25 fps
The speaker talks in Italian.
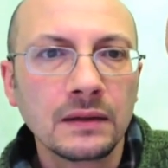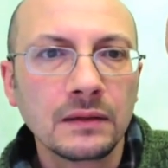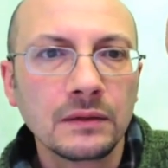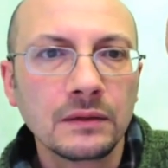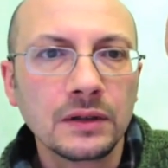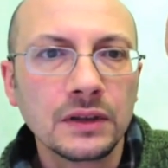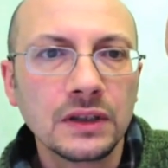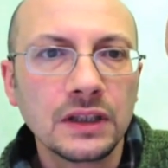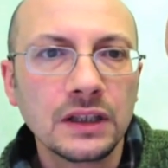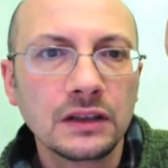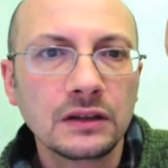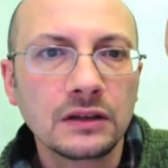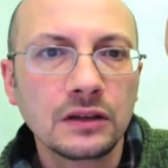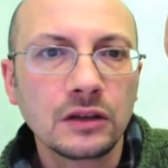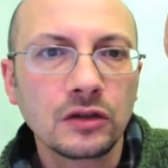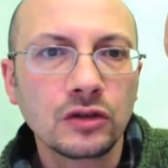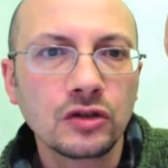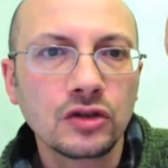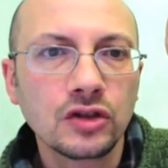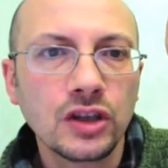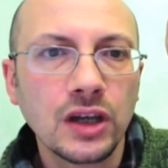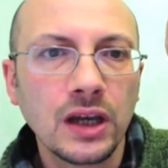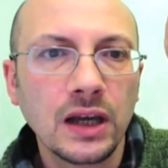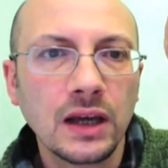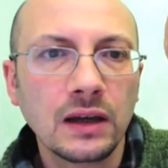qui dentro
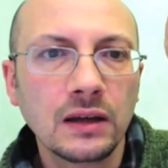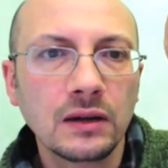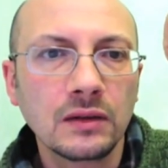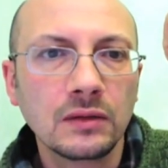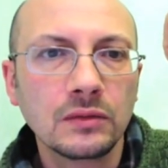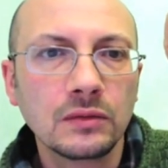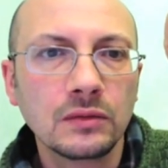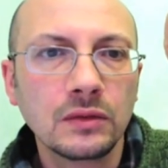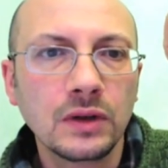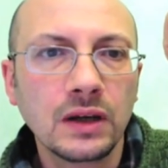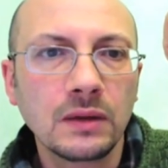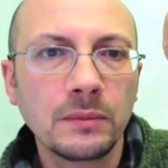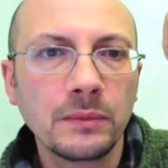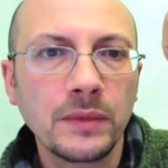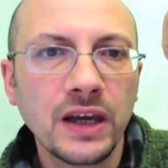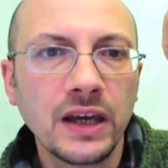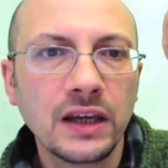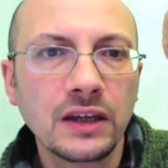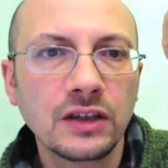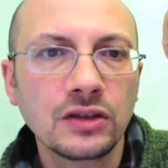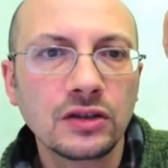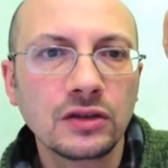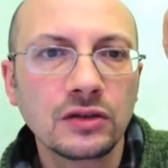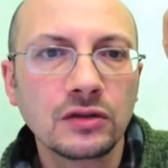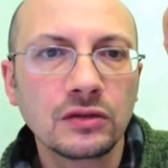c'è una
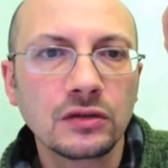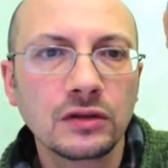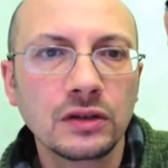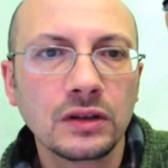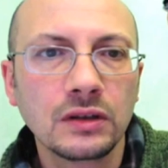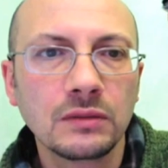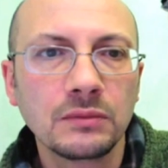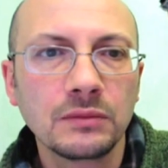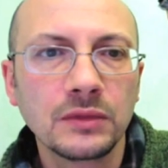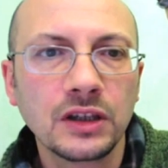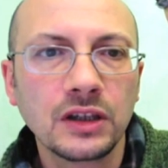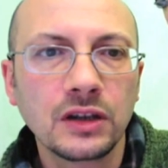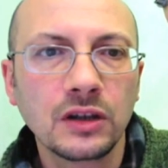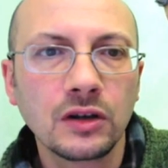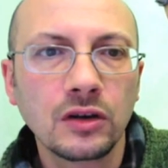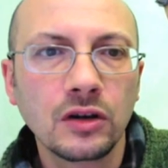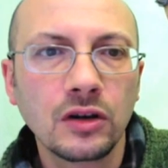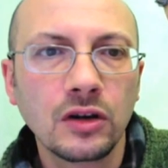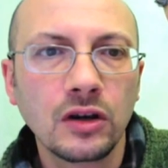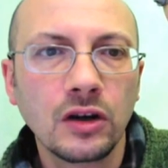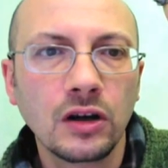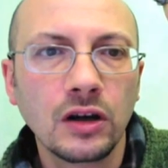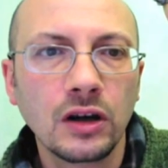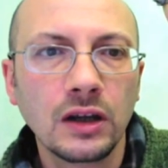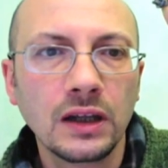mesh con un
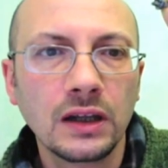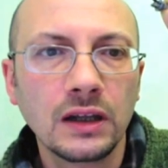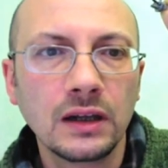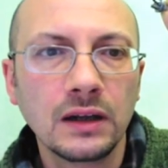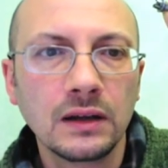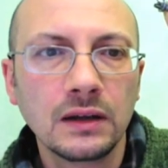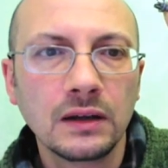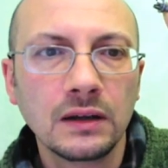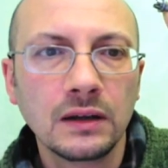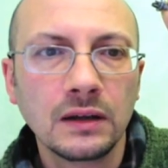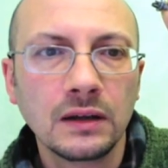coil